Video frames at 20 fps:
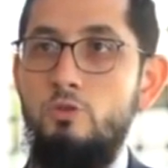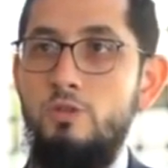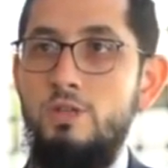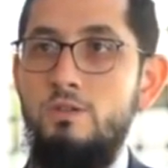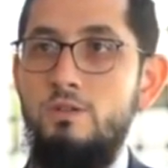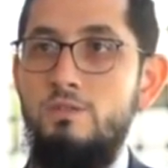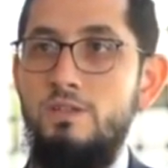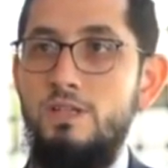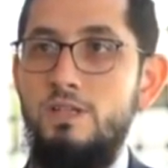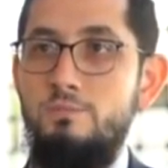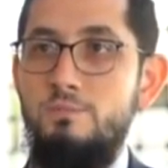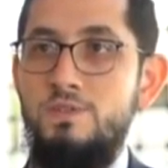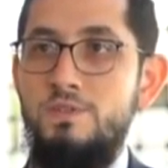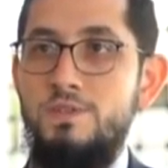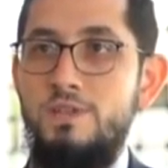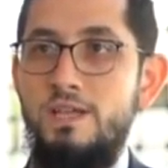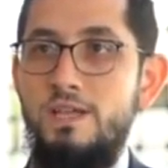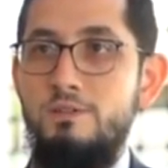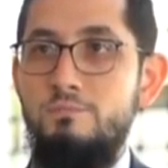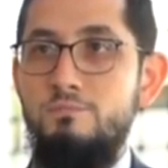
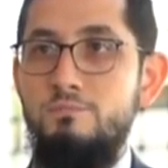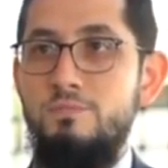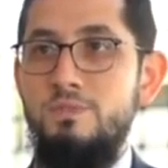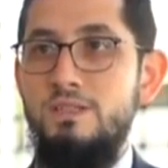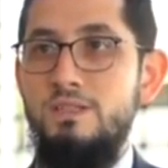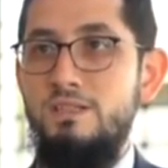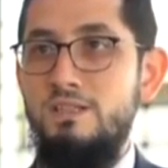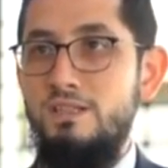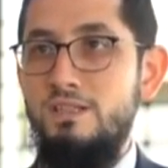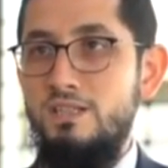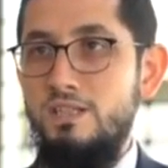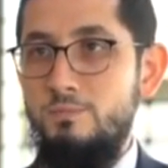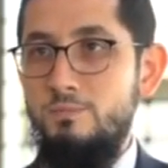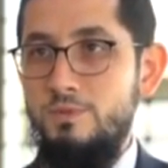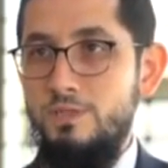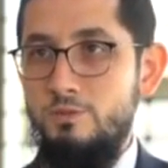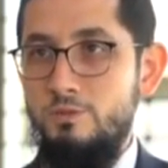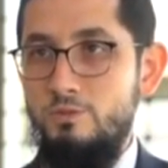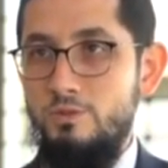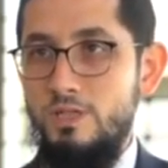görevlerimiz hem
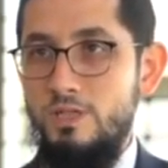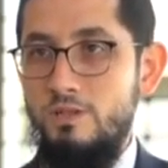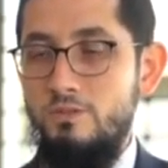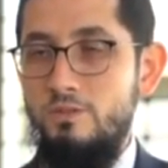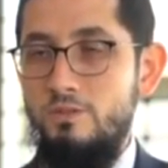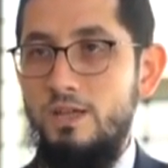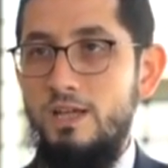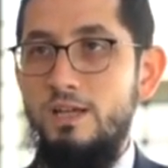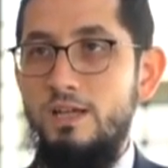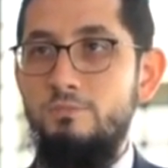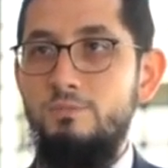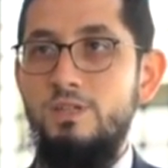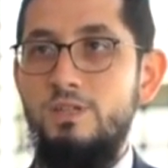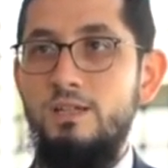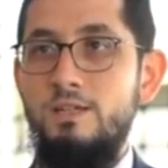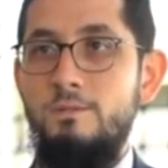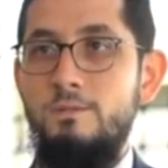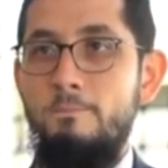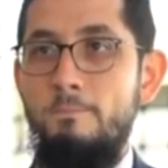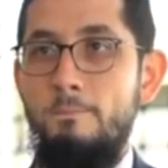dini bir görev hem
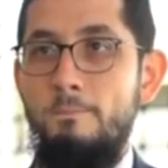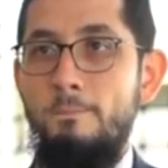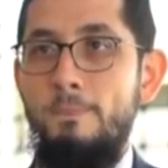de